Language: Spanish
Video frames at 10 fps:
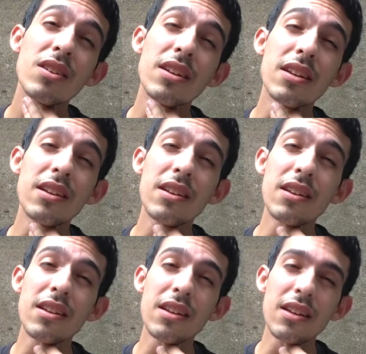
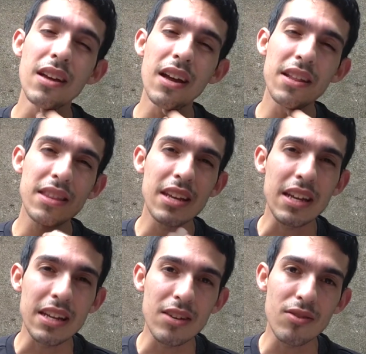eh, antes
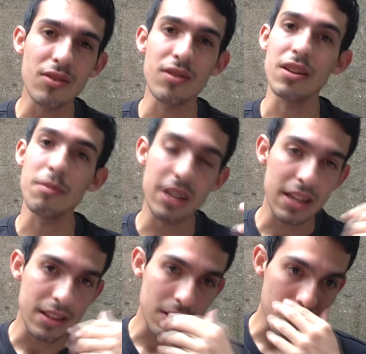que enero no, el mes
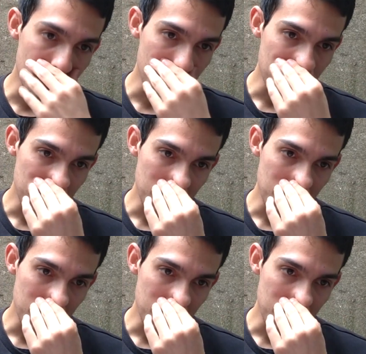anterior